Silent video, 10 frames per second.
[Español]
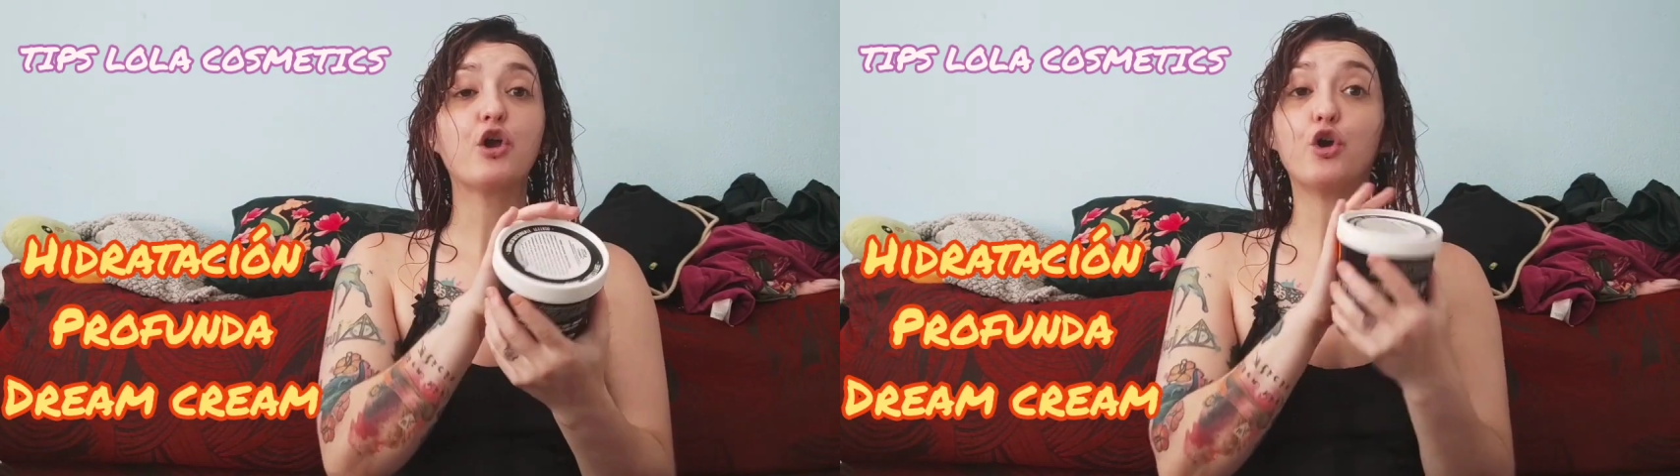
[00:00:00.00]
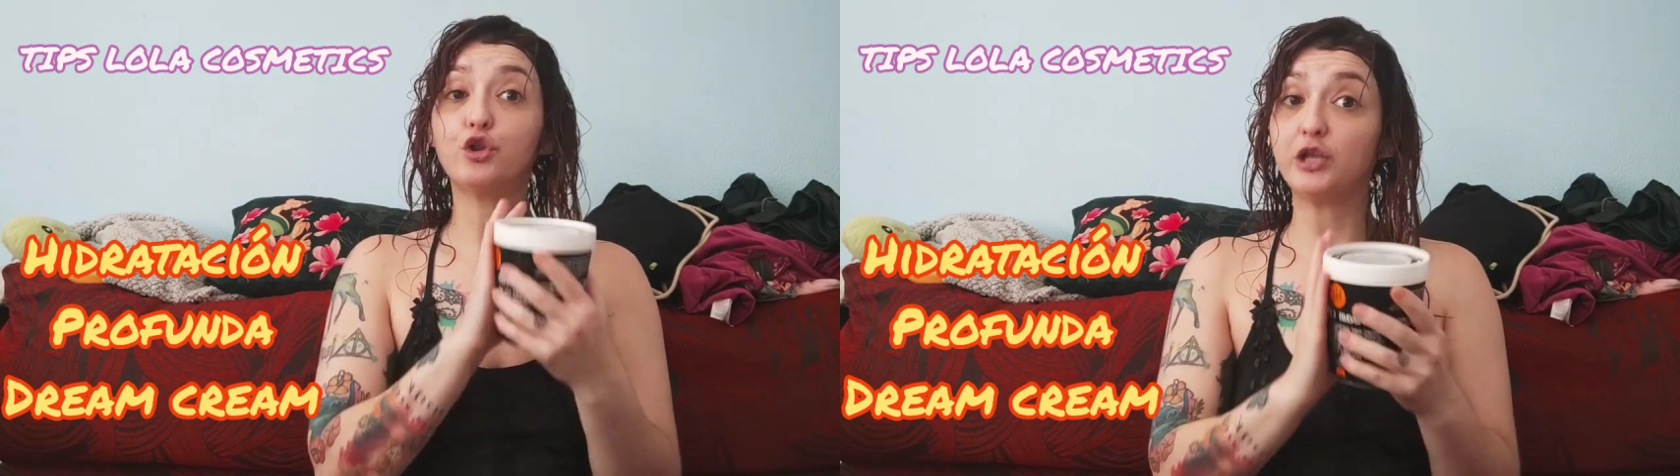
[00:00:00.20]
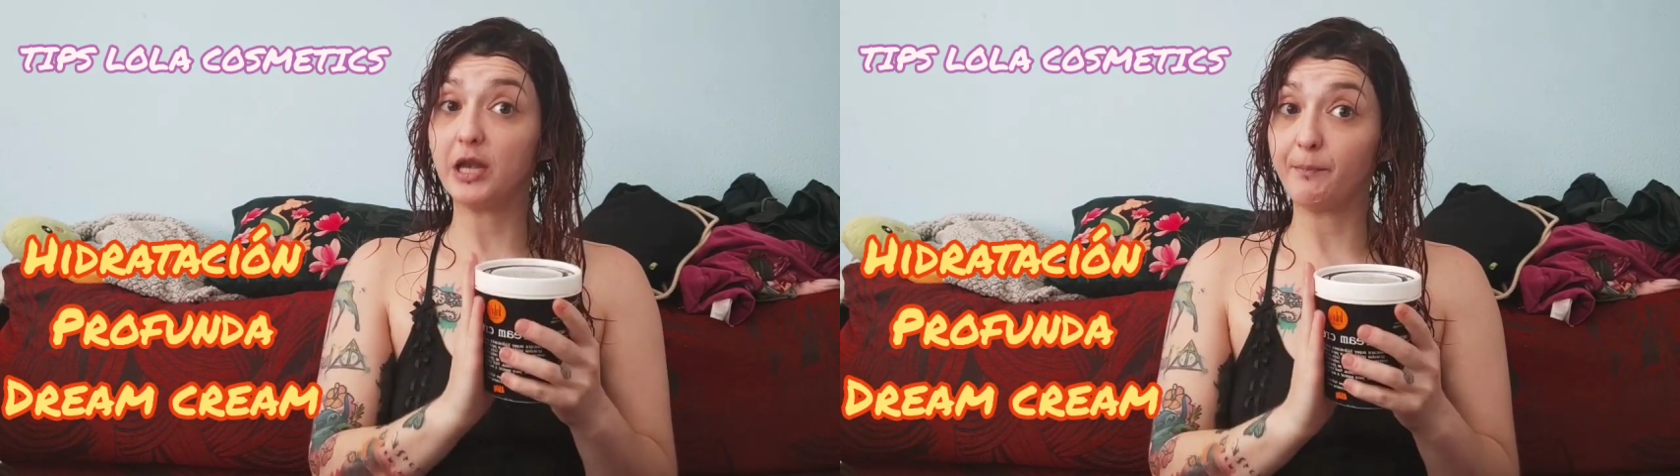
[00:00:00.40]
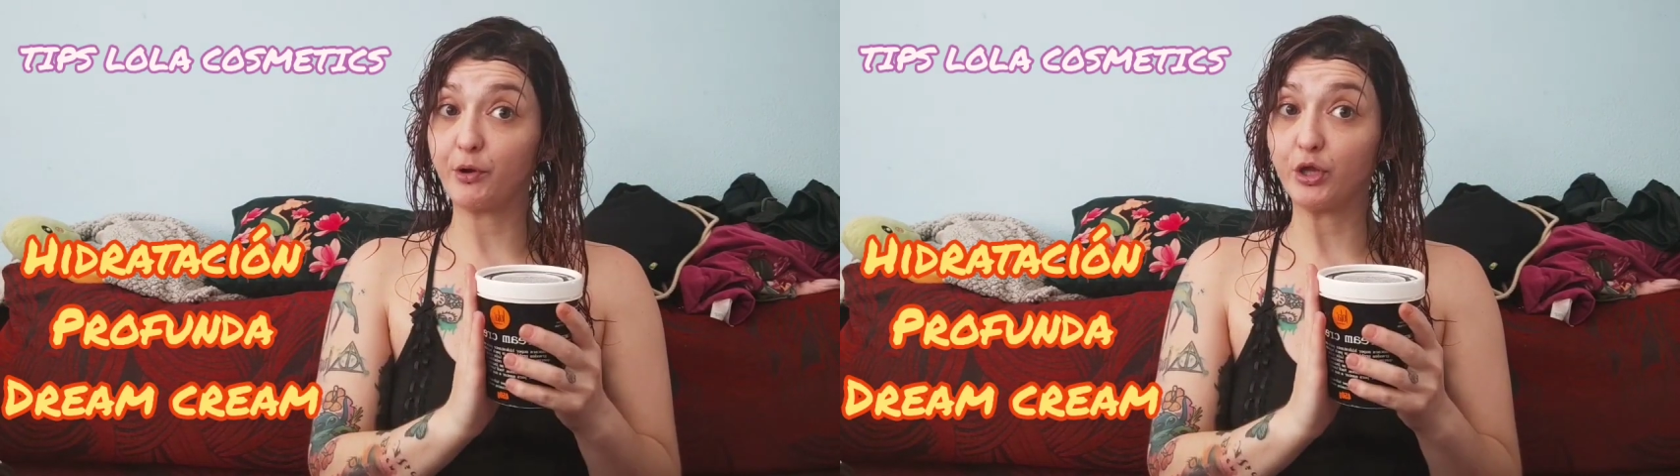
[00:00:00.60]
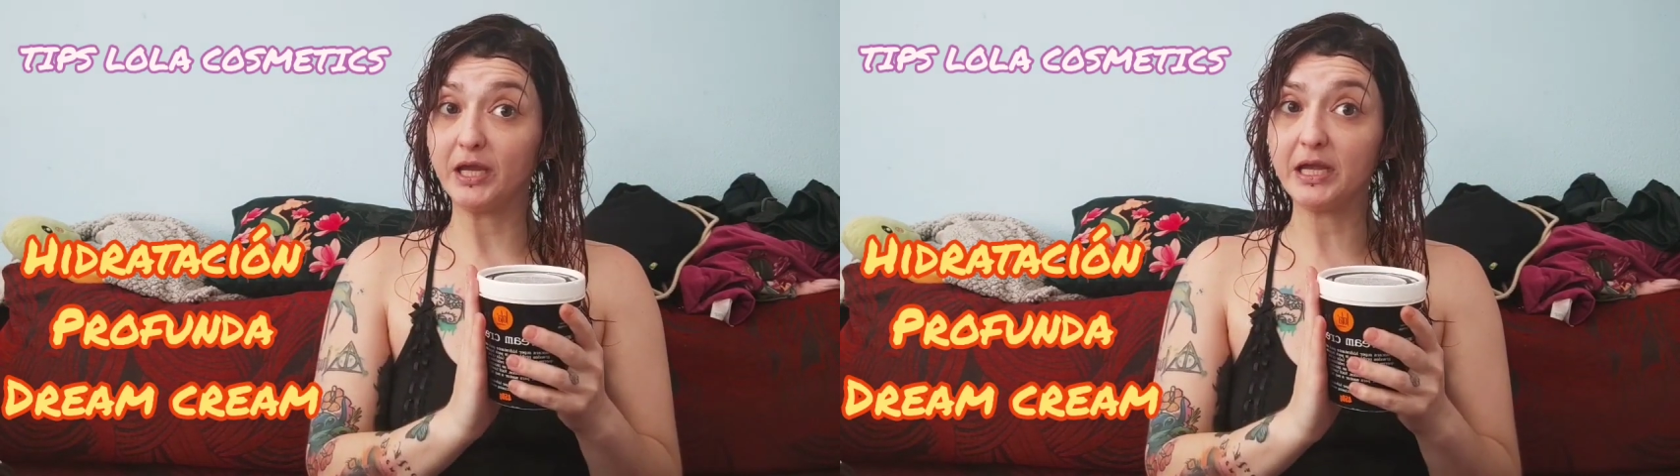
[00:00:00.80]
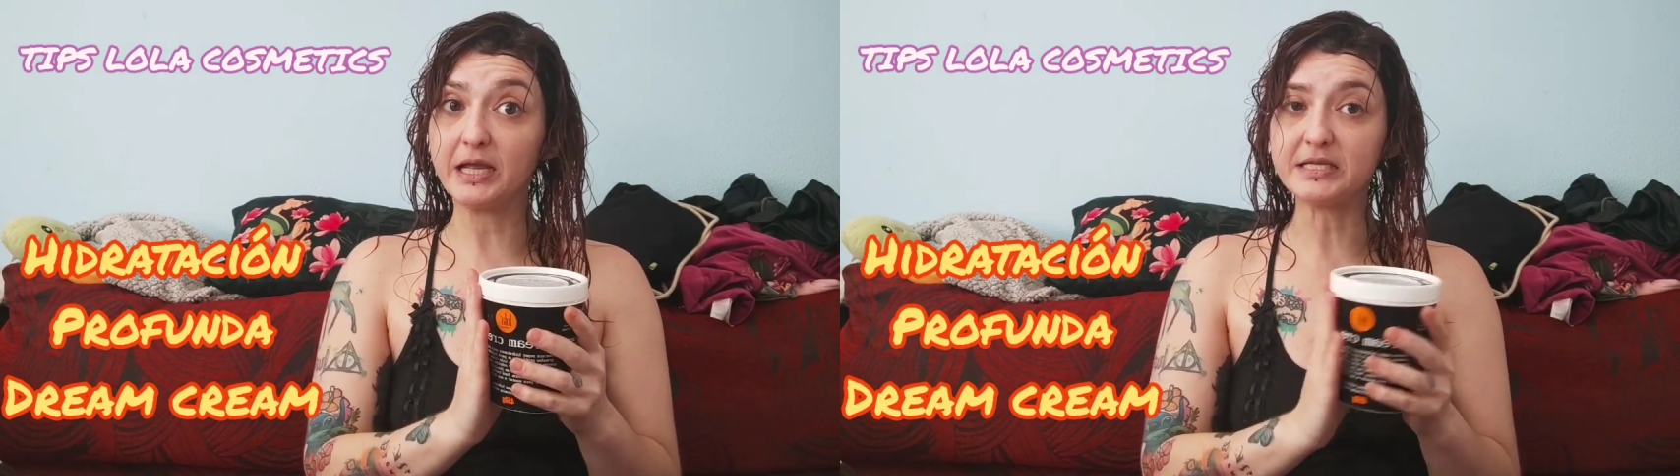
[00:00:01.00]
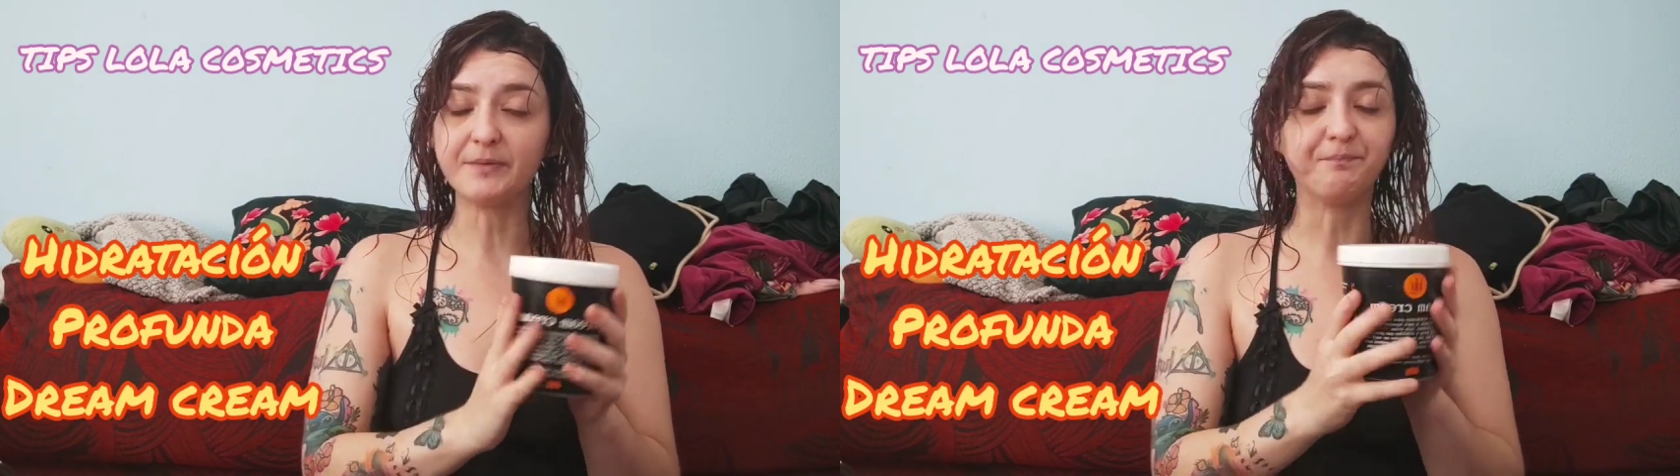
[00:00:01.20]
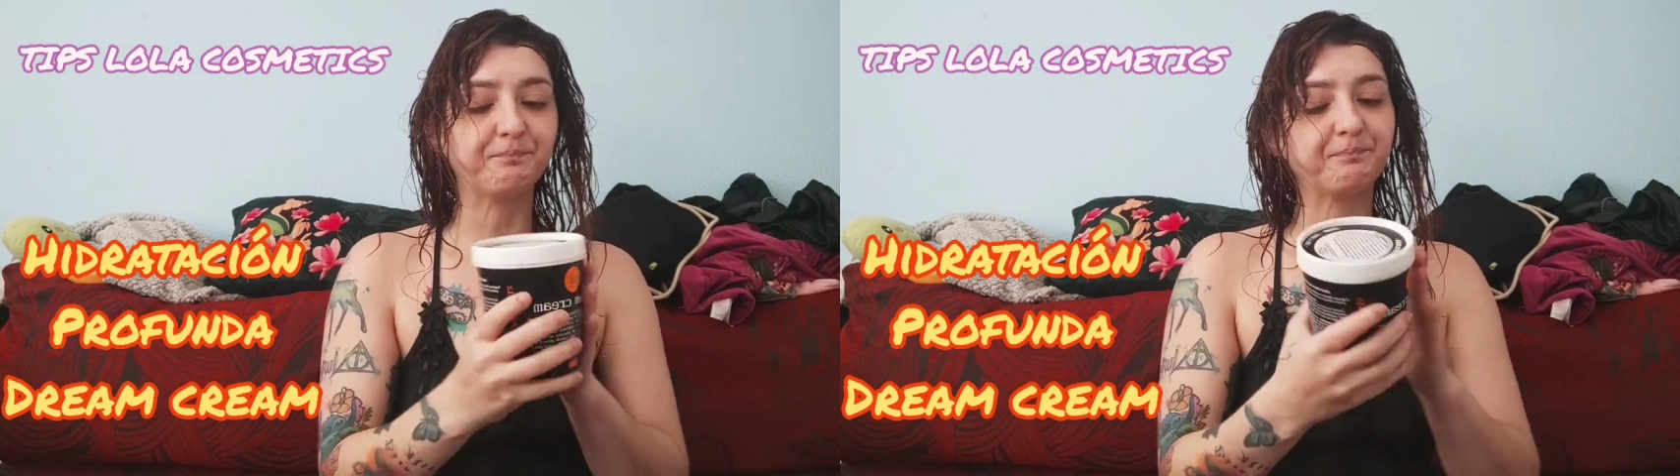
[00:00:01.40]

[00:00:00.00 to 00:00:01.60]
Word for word: contiene proteínas.